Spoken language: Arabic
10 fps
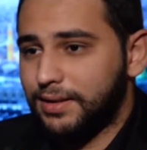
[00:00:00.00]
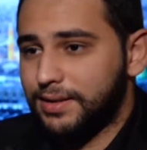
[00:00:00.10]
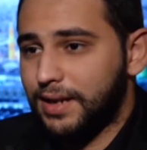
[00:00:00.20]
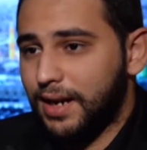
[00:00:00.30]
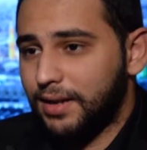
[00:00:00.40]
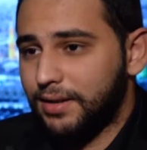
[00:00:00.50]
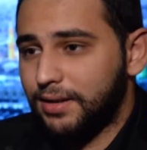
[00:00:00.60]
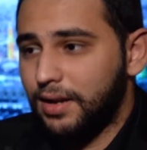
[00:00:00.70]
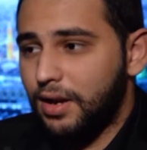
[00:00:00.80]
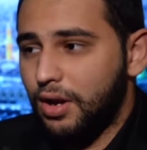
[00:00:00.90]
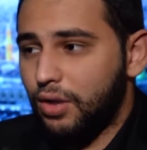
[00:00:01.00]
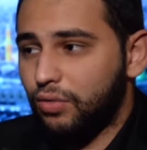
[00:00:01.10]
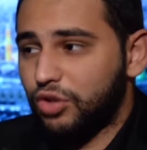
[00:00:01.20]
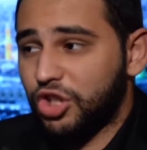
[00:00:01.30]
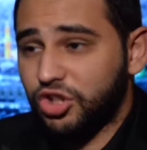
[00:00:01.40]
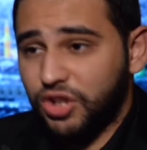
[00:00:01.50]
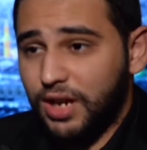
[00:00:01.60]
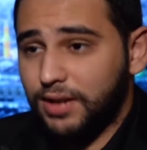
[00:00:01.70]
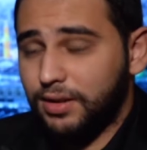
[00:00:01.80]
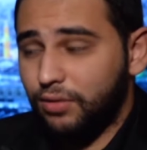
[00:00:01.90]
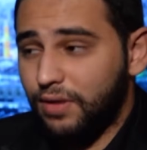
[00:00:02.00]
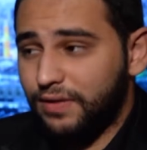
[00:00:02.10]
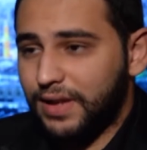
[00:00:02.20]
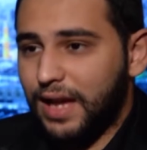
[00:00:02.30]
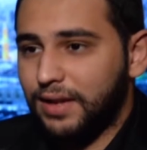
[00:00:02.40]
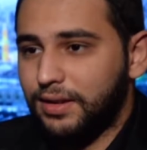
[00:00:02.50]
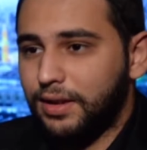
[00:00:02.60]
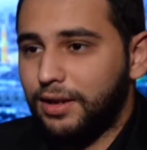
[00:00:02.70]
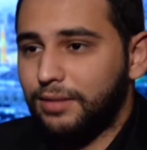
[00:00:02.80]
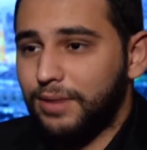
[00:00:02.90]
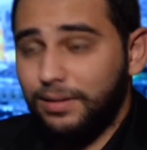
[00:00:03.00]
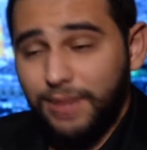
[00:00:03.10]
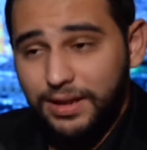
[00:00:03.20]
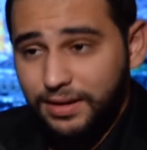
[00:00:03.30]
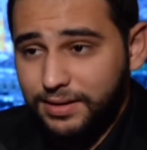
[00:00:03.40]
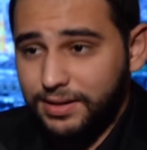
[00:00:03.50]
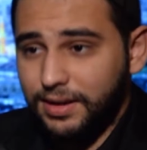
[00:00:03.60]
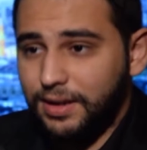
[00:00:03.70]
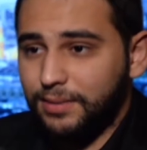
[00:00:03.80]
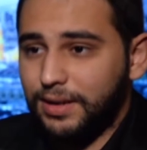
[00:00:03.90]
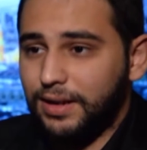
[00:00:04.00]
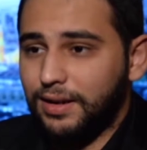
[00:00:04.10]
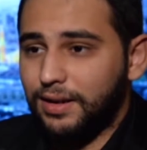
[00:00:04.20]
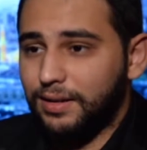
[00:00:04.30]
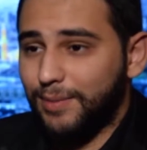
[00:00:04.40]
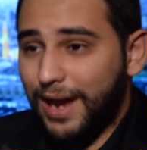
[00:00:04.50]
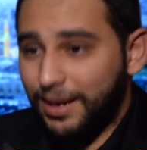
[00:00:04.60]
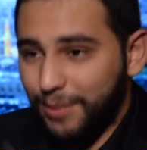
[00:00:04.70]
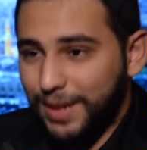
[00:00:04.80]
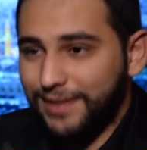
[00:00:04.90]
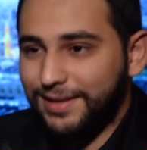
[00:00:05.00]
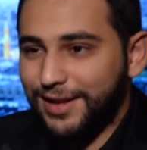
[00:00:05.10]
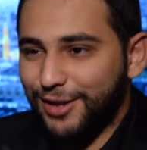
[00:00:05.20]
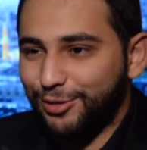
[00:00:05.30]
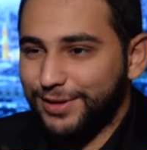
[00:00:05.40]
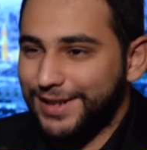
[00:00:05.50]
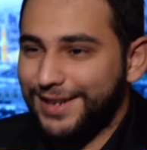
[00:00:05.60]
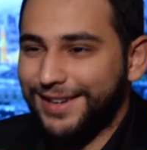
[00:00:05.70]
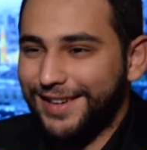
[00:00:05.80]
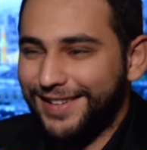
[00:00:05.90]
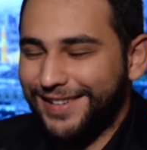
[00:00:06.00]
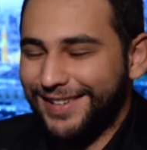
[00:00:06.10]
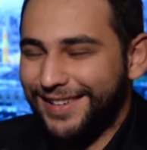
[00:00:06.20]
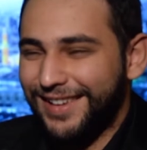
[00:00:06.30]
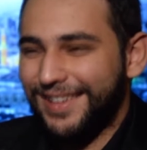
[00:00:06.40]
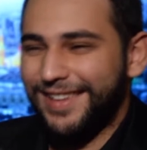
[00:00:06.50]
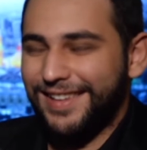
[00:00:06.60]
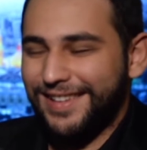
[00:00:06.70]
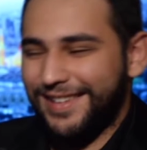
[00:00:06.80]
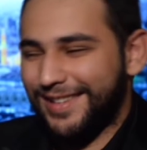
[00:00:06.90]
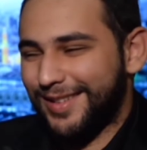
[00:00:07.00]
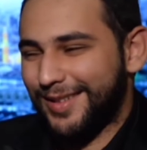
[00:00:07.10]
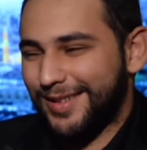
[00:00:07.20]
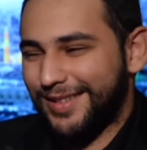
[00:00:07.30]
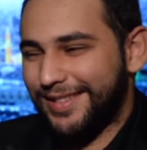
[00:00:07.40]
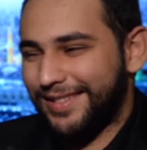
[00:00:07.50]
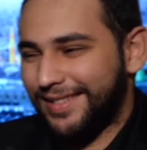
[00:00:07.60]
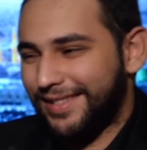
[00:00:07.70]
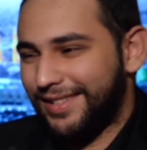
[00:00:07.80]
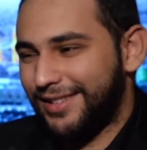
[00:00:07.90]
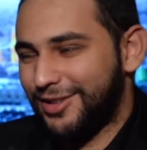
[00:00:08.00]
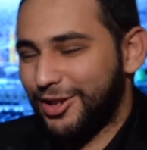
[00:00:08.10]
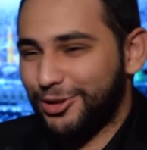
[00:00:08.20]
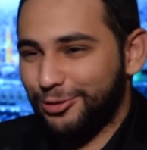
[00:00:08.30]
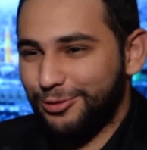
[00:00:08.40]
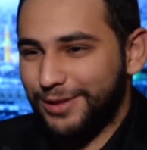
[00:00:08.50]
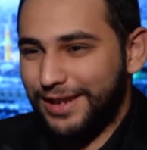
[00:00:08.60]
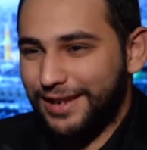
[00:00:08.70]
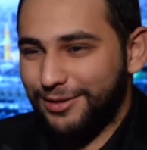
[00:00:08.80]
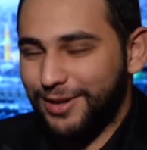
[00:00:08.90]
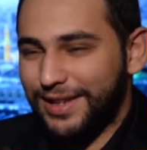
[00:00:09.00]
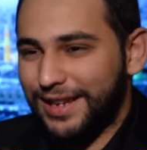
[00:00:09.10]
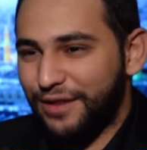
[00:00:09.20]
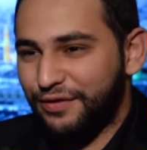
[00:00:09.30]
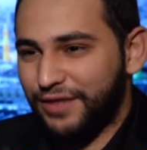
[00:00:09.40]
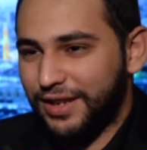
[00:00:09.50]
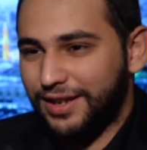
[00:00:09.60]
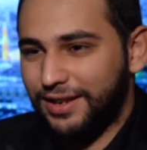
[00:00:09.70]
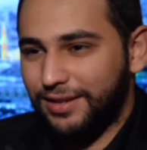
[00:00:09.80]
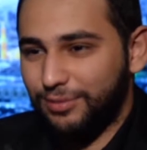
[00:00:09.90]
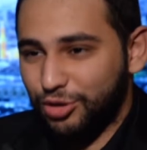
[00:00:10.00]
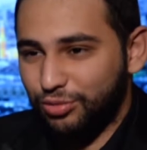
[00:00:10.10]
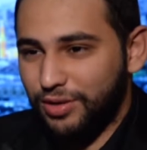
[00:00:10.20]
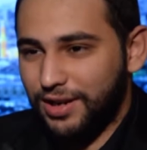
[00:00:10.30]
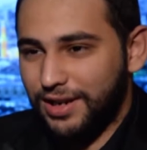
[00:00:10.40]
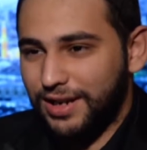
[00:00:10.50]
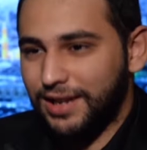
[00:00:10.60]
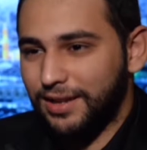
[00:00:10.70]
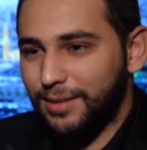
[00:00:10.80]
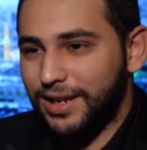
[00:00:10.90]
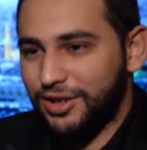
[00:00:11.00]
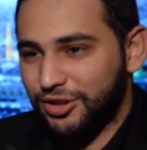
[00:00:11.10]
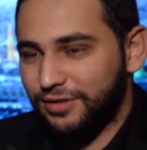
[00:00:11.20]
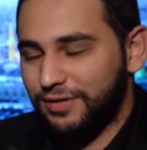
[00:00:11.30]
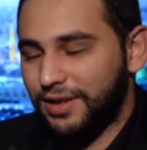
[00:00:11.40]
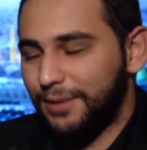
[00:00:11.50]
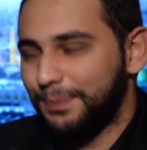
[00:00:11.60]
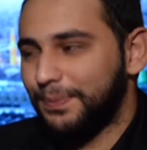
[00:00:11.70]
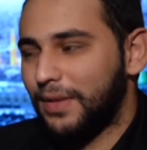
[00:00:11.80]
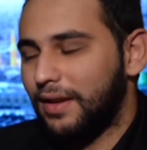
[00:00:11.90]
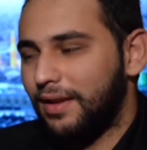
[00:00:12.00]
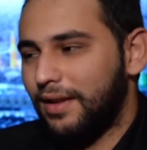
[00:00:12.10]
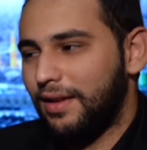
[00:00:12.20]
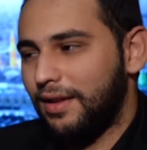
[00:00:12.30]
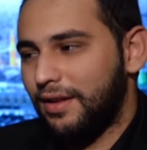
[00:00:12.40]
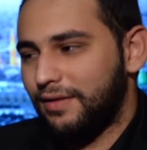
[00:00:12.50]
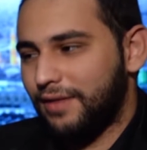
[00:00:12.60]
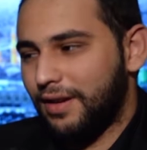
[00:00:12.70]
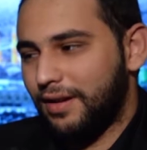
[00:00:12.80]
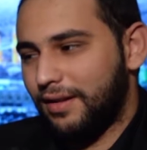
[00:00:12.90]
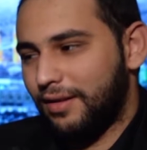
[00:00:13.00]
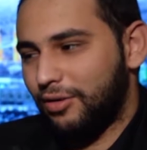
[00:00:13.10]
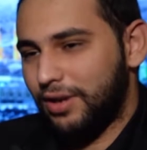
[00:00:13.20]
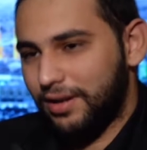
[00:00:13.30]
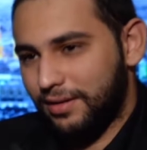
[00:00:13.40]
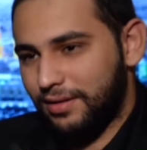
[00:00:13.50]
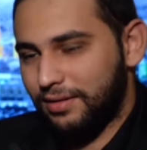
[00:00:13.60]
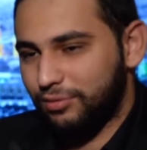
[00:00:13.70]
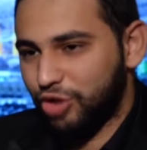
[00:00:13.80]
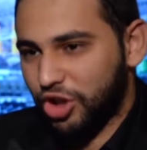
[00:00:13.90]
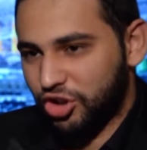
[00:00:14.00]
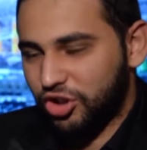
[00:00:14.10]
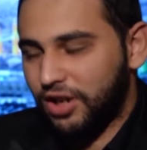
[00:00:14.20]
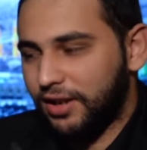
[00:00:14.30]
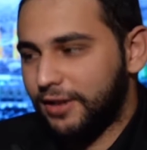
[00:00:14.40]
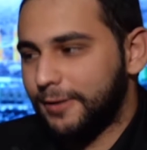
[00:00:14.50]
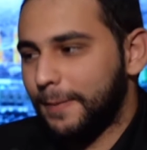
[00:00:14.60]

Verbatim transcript: ساعدت وشجعتني وقفت حدي من المدرسة من المعلمات اللي كانوا كتير كتير هيك آه، يشجعوني لانه انا كفي المشوار اللي انا بلشت فيه فهول المشجعين